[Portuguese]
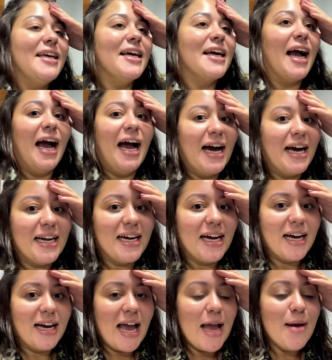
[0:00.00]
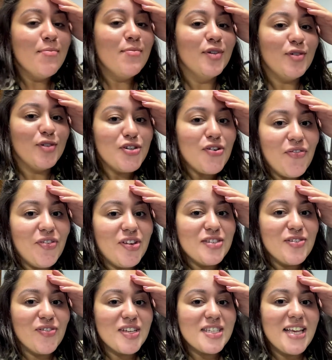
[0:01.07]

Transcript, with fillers: cara, é muito difícil fazer